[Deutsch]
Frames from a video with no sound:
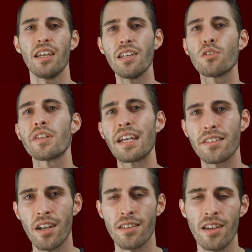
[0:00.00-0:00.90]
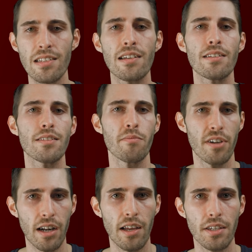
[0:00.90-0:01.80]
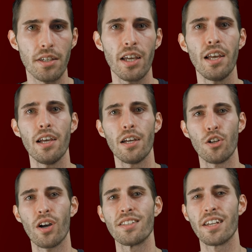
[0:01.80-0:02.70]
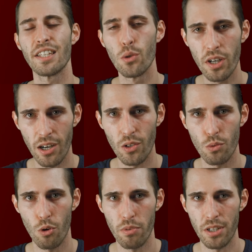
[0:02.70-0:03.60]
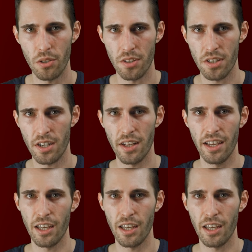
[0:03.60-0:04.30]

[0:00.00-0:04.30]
Hierzu sei gesagt, Tesla ist im Vergleich noch ein sehr junger Automobilkonzern.